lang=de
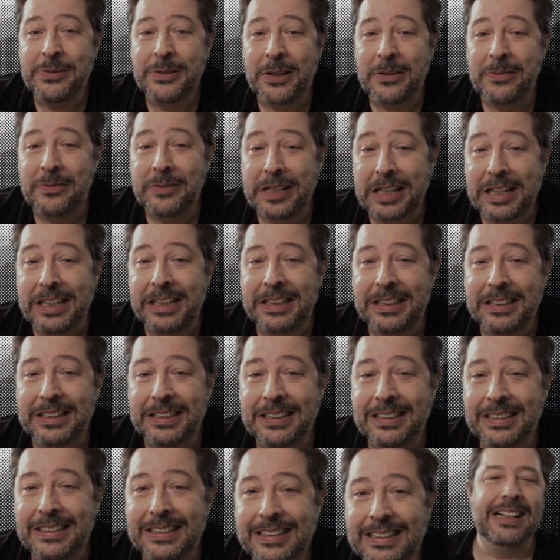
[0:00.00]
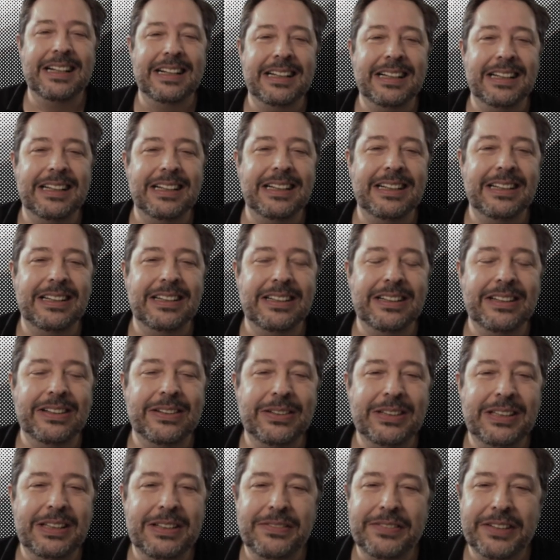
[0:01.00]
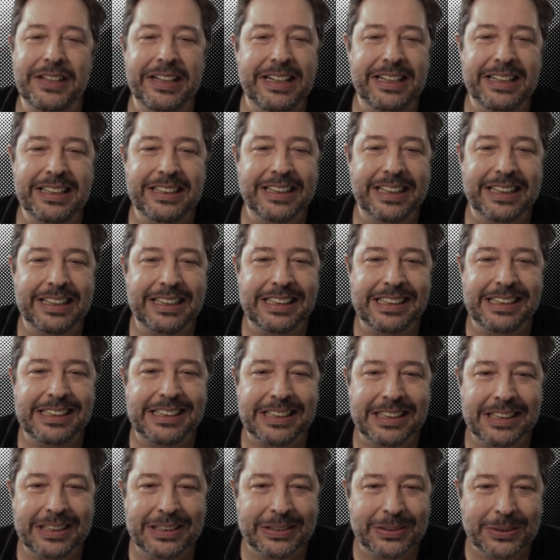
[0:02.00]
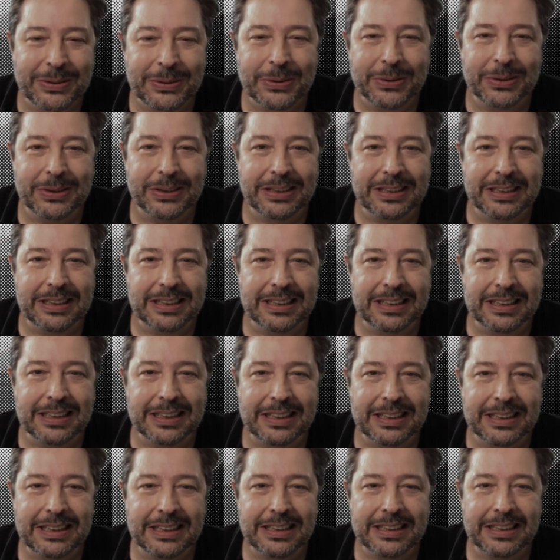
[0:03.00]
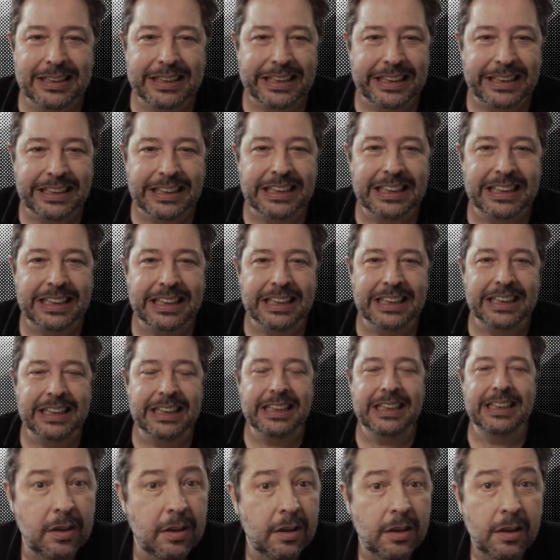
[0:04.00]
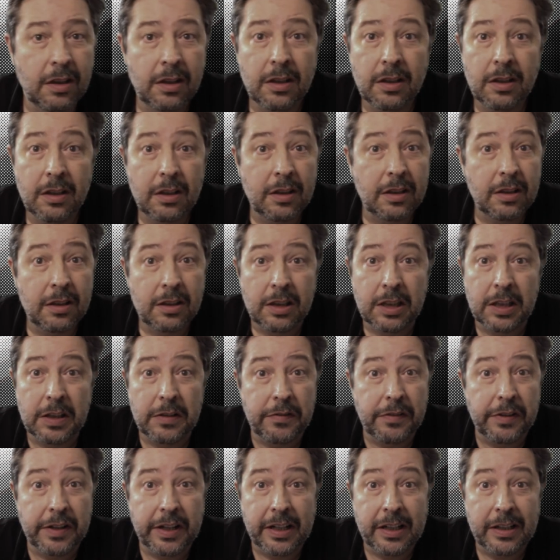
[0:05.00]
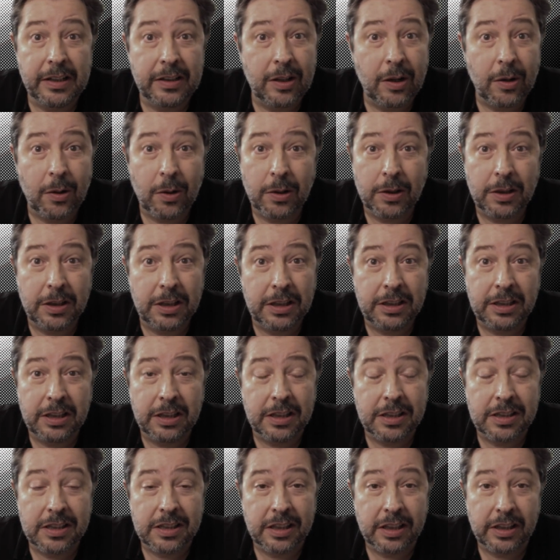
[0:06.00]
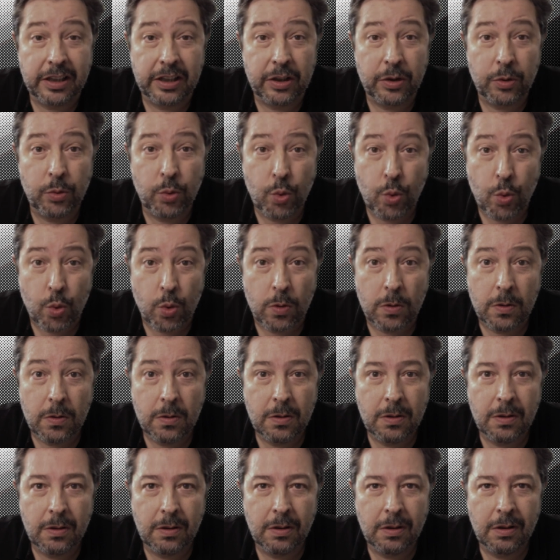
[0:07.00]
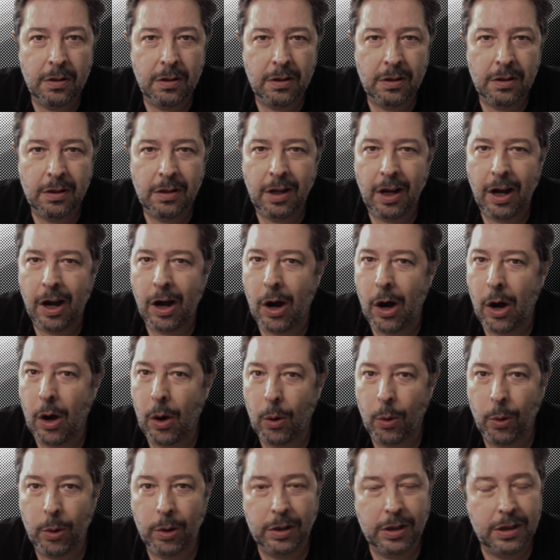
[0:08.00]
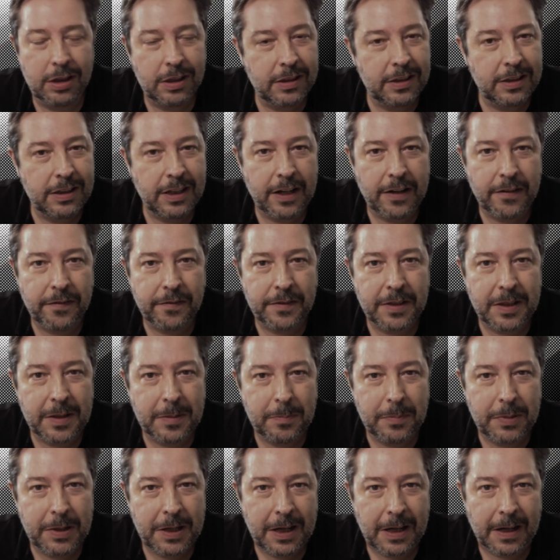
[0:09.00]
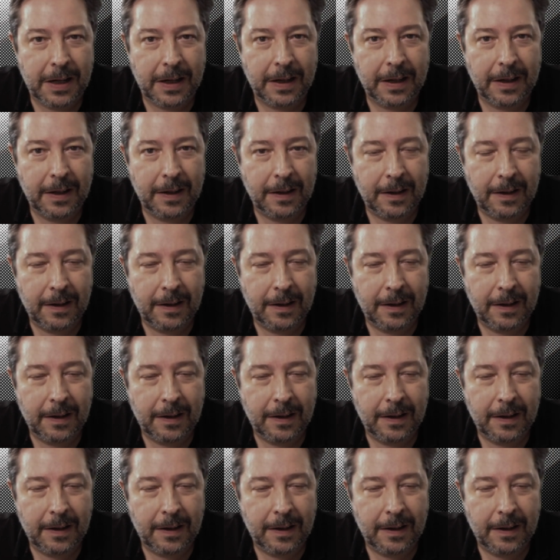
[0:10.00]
dann wählen. Und die wählen dann nicht die Grünen. Nee, nee. Die wählen auch nicht die CDU, auch nicht die FDP,